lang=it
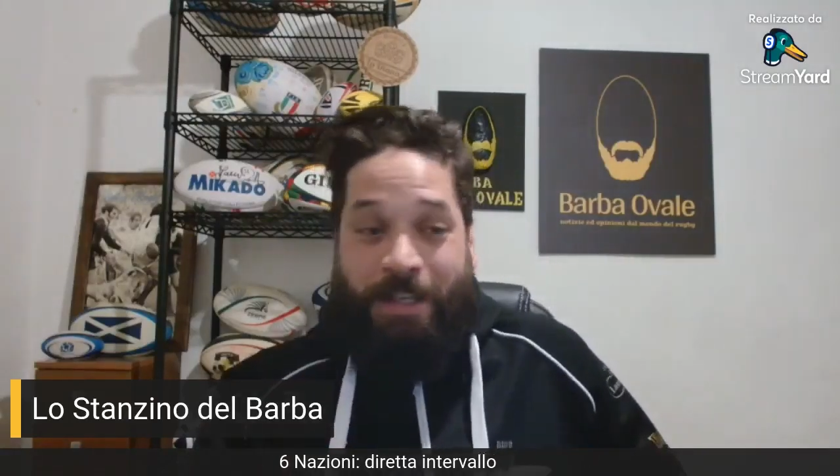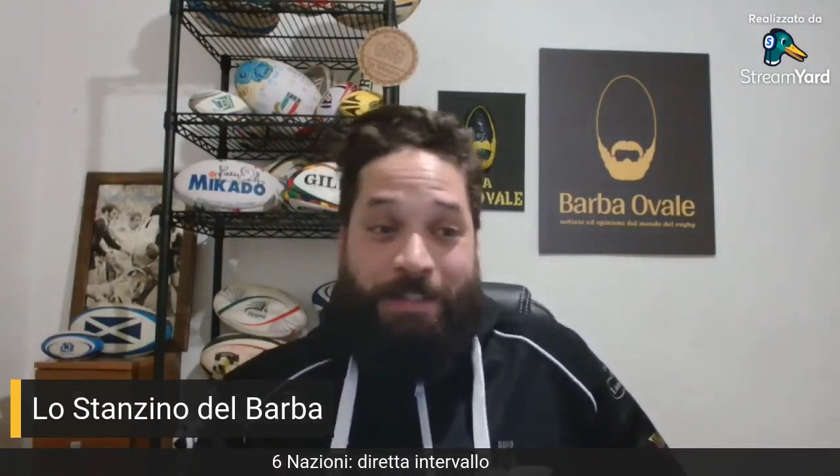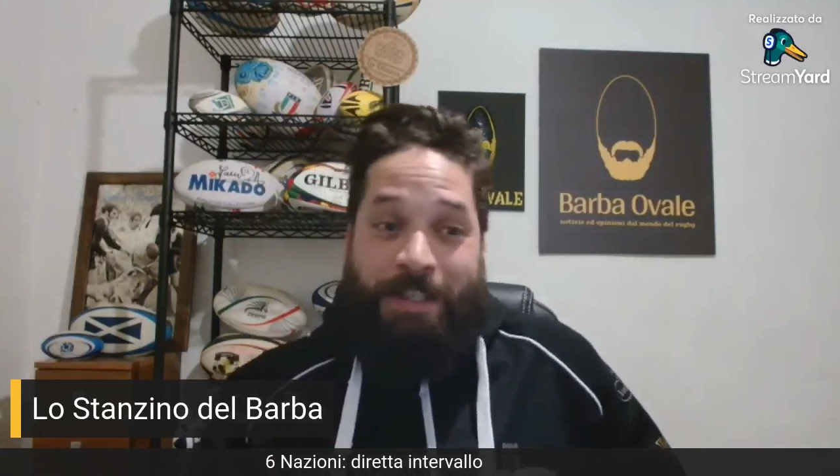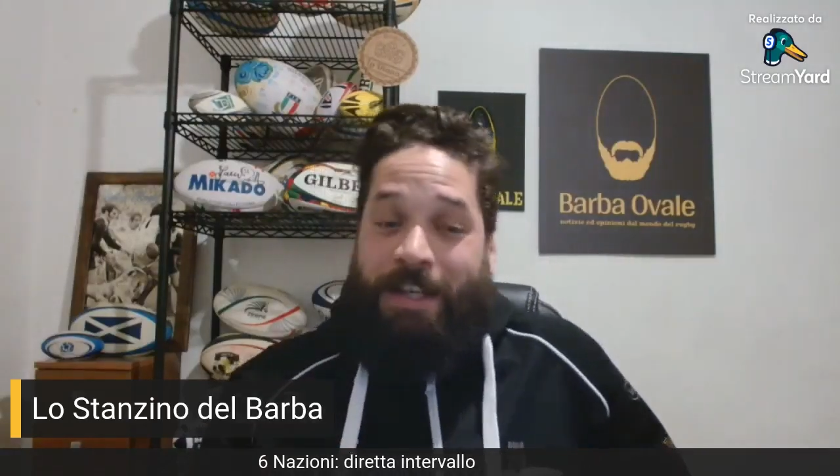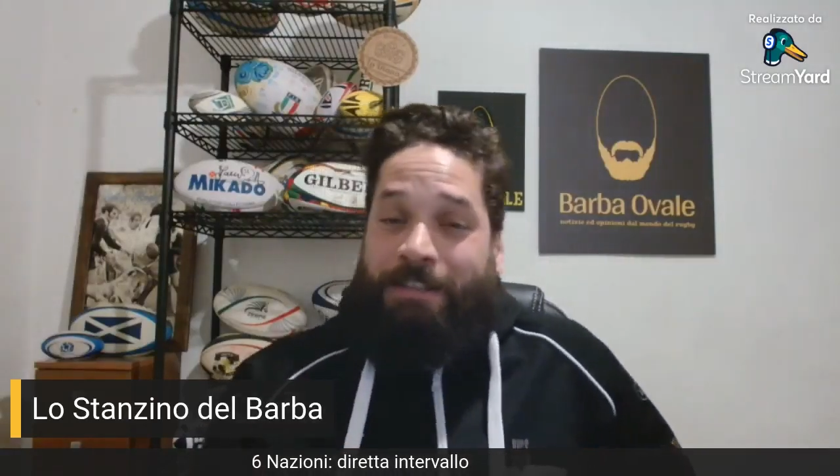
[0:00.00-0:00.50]
E
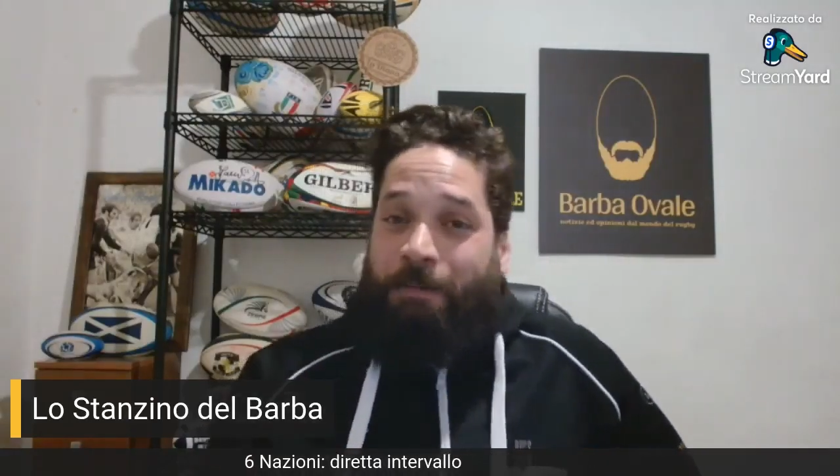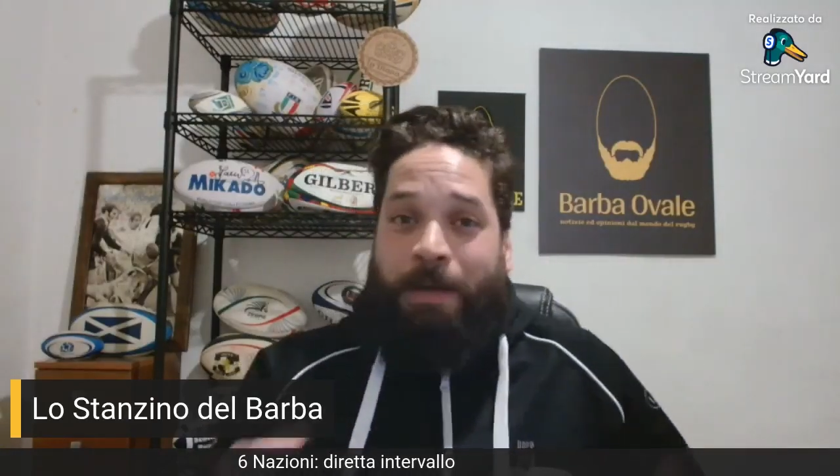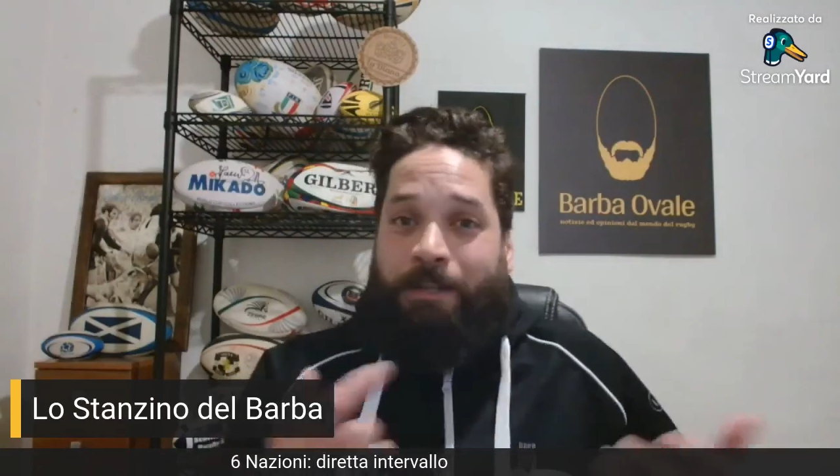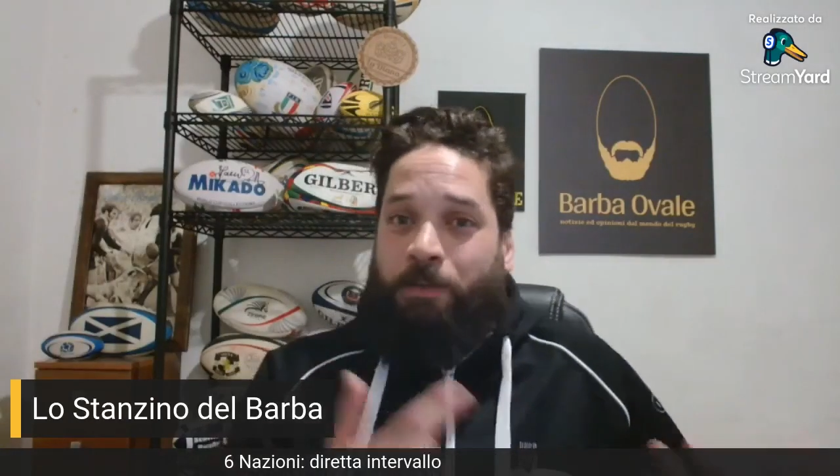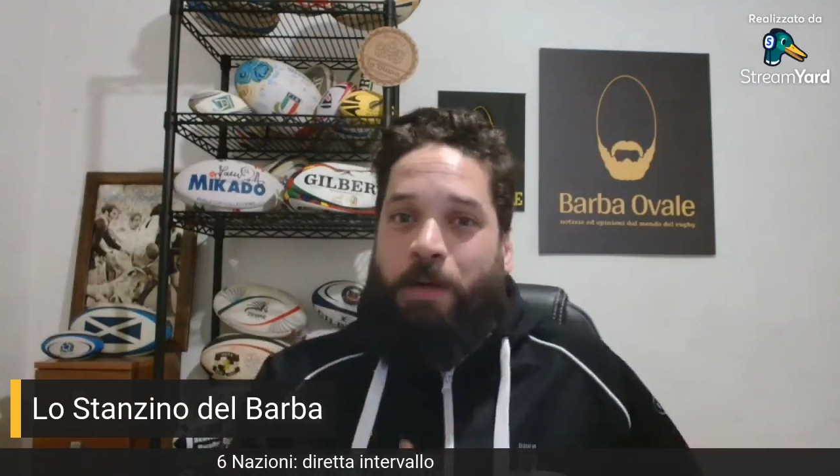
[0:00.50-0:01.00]
dall'altra
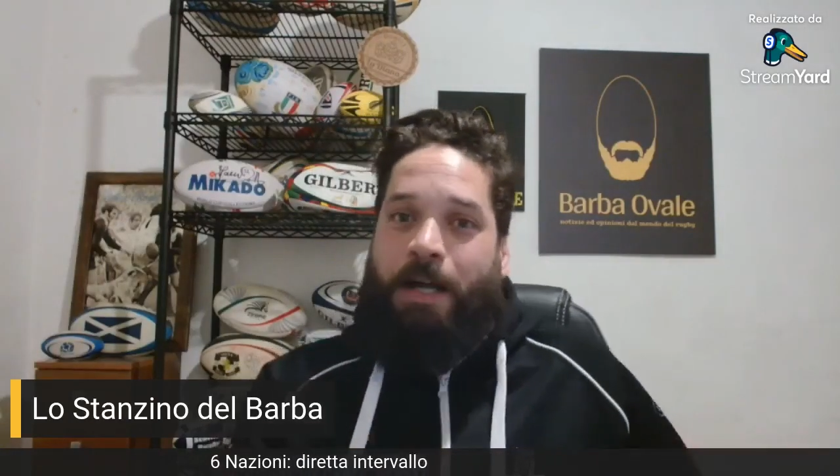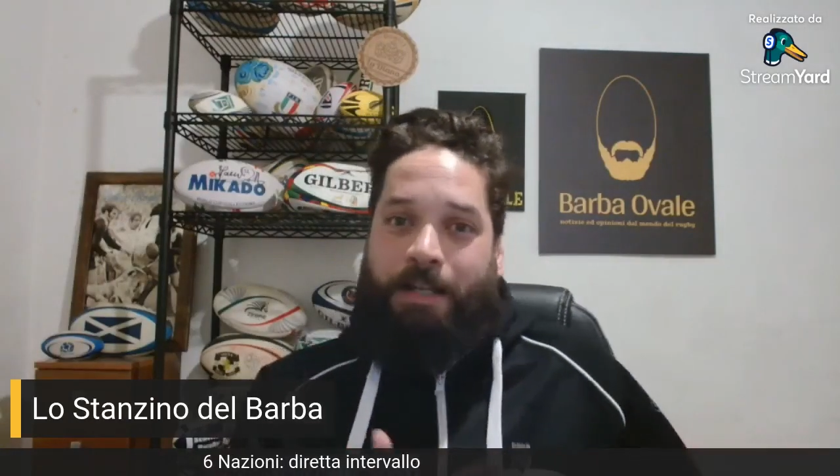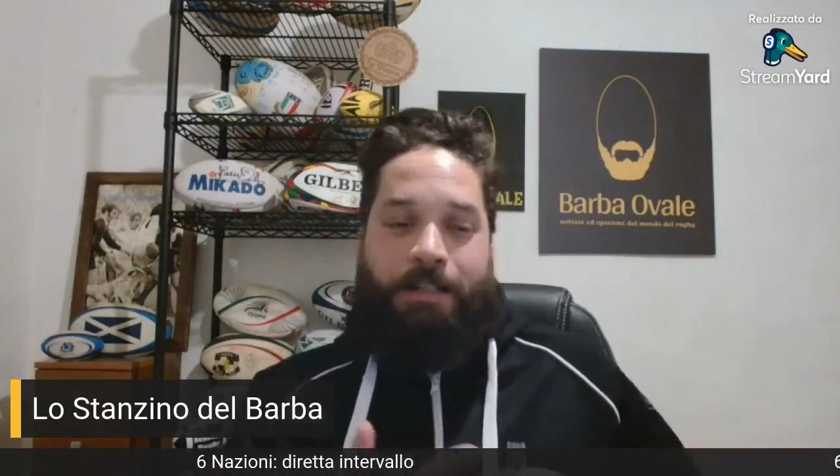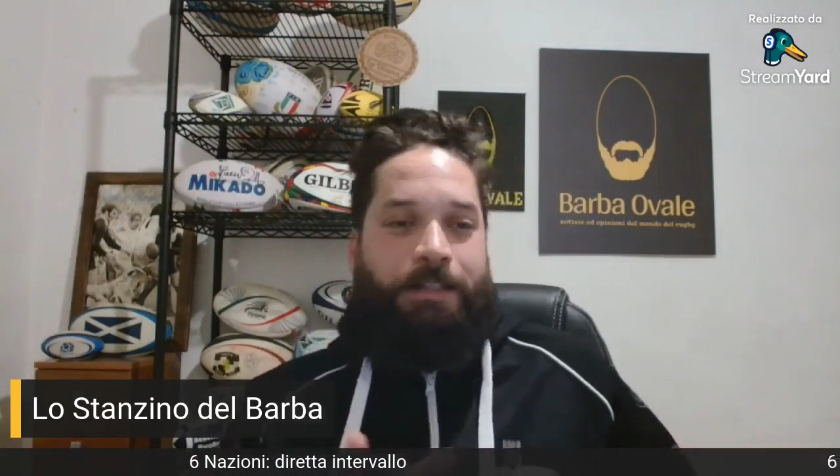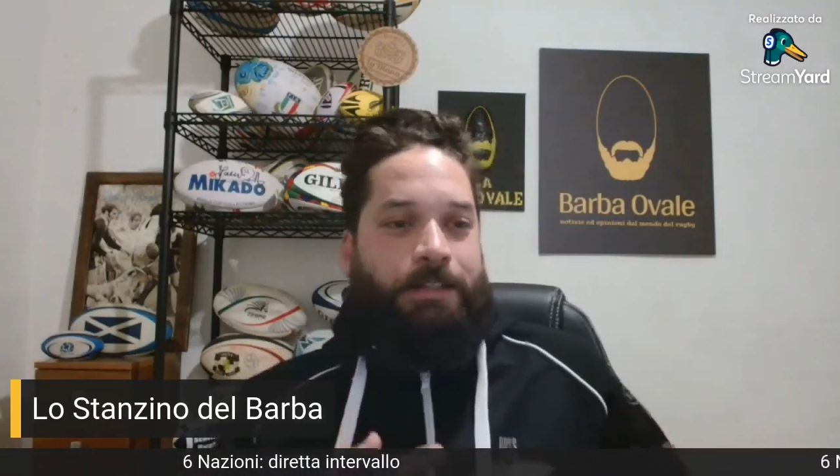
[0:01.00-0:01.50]
parte uguale,